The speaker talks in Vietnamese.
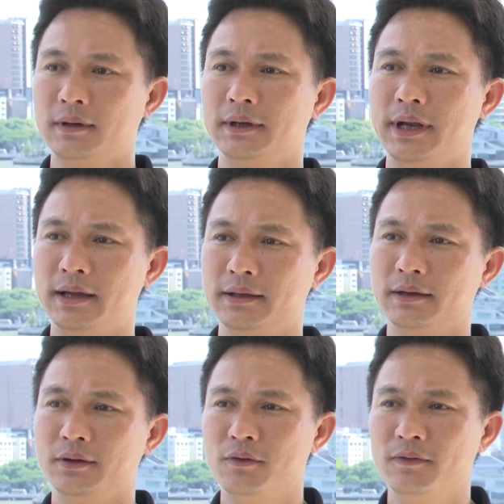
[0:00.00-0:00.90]
Ở đây
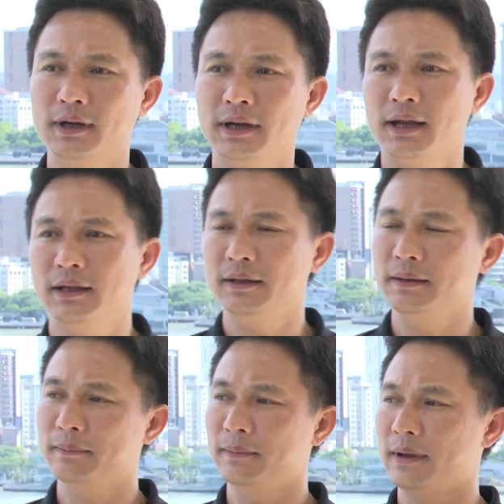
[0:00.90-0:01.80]
thì khu vực này
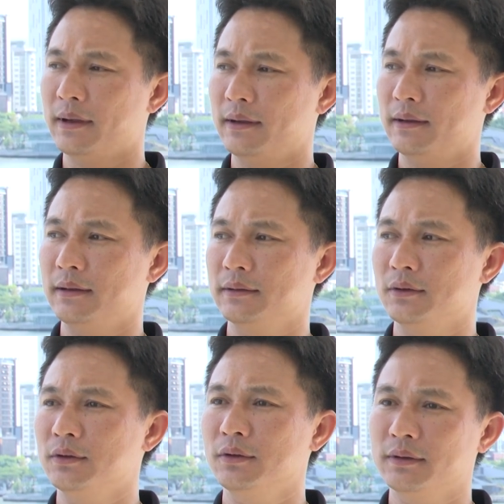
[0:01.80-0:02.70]
thì
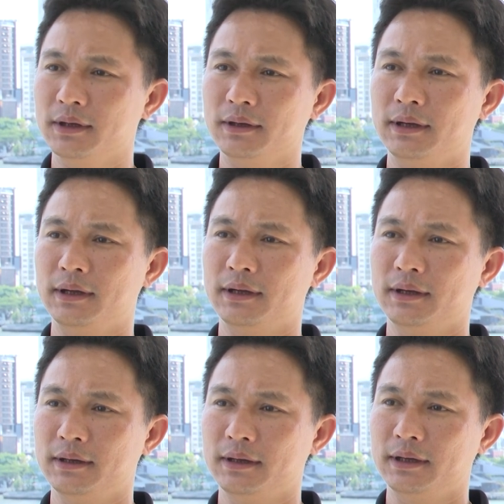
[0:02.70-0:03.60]
tôi tổ chức
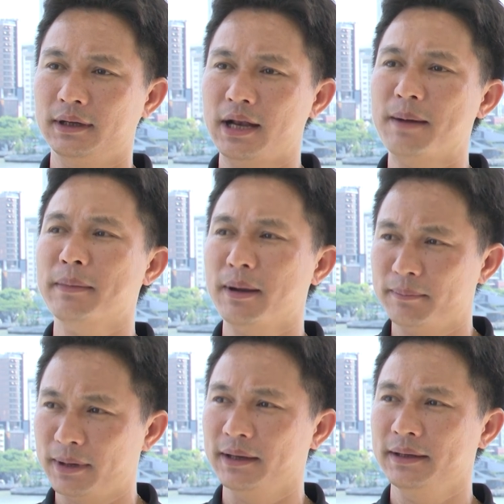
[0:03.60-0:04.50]
là 5
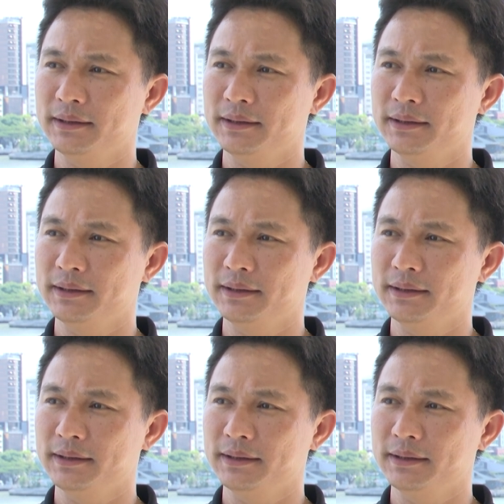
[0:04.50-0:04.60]
năm rồi.